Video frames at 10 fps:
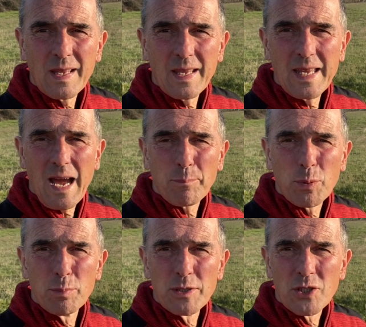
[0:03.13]
Chi ha
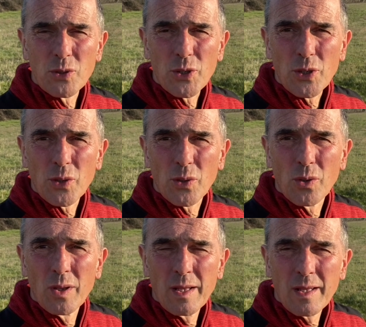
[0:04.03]
più
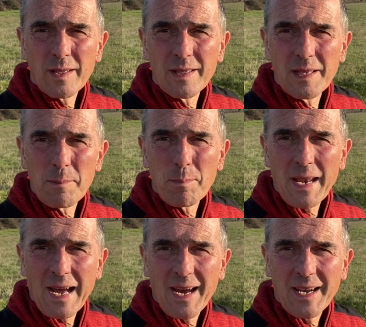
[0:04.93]
bisogno di
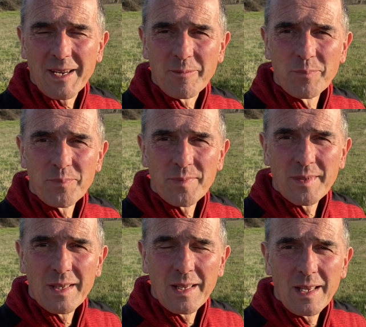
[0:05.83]
imparare?
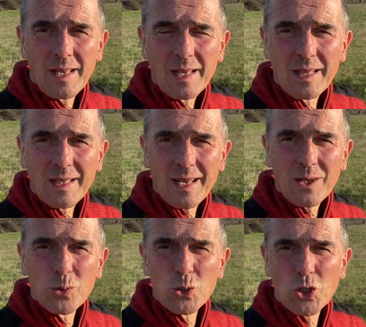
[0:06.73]
Il cane
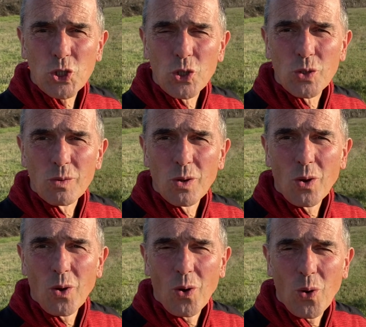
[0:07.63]
cucciolo
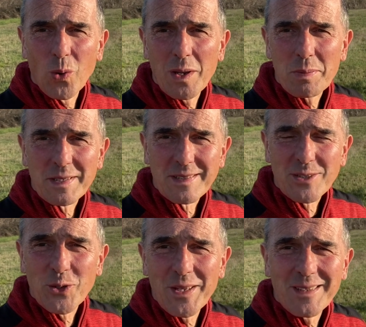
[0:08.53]
o la
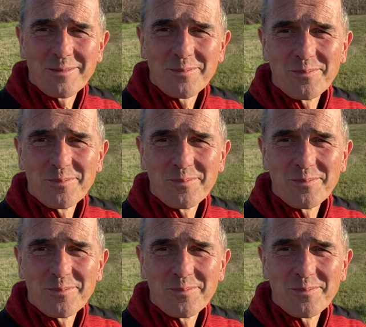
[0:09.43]
persona?